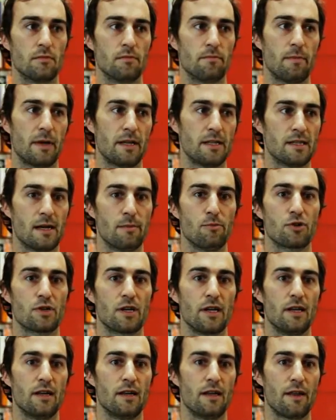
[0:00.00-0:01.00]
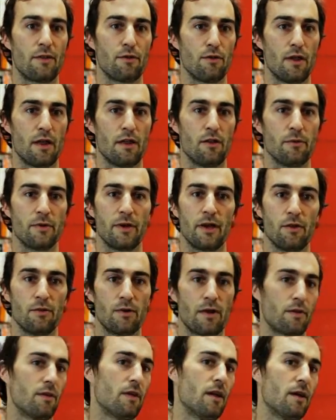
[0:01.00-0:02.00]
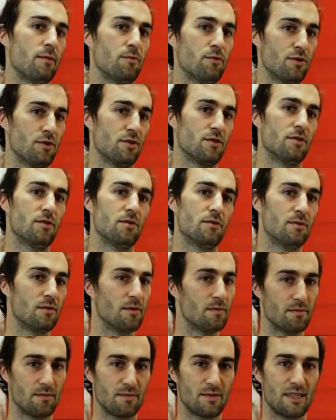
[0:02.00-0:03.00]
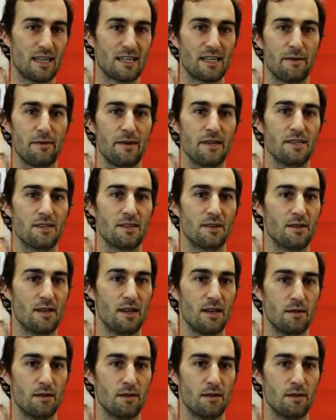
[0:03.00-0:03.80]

Pensamos que en la ciudad de Oviedo, una ciudad, pues ya sabéis,